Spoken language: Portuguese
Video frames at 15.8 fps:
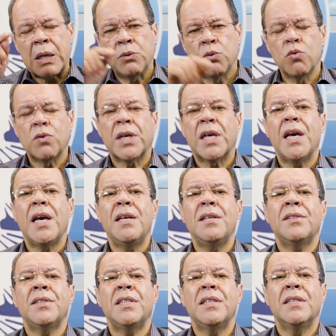do que
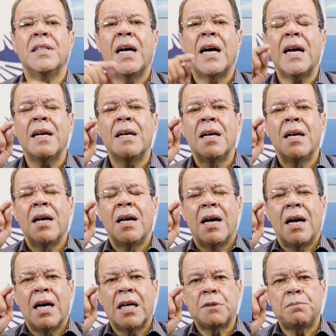ensinar
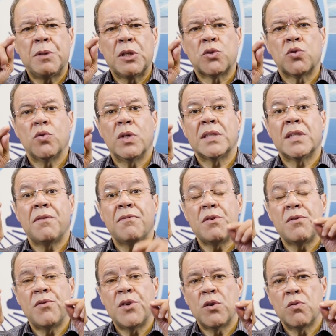as pessoas a
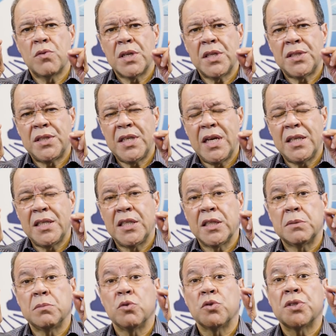viver o
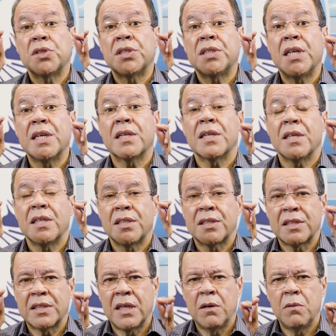cristianismo. Ser
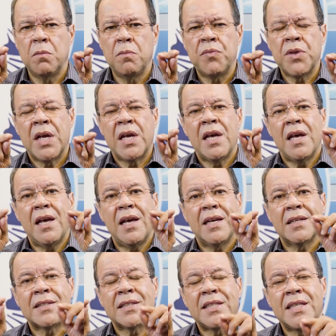cristão
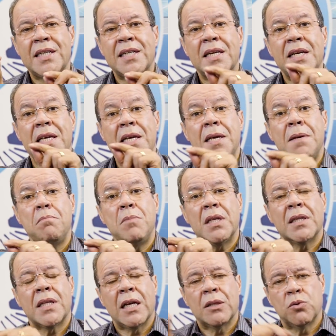é ser
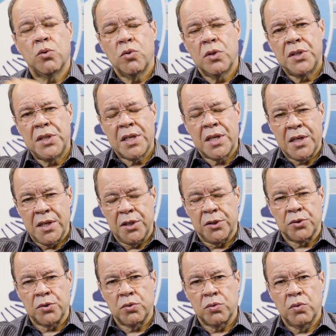imitador de
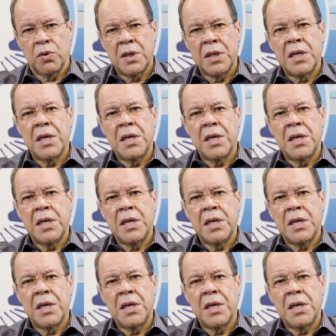Cristo.